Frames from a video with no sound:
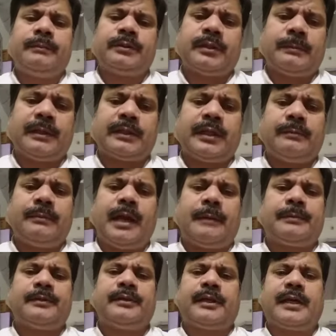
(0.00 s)
समर्थन में
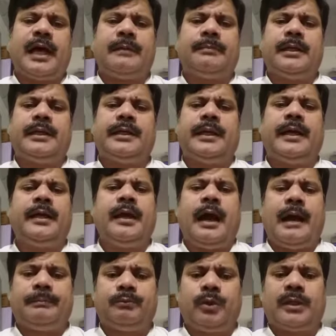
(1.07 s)
आपकी सरकार बनी है
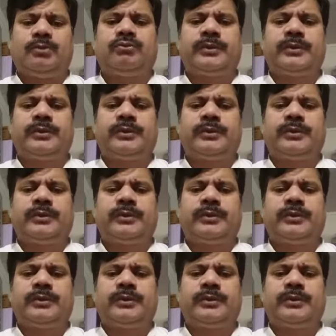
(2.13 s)
आप तुरंत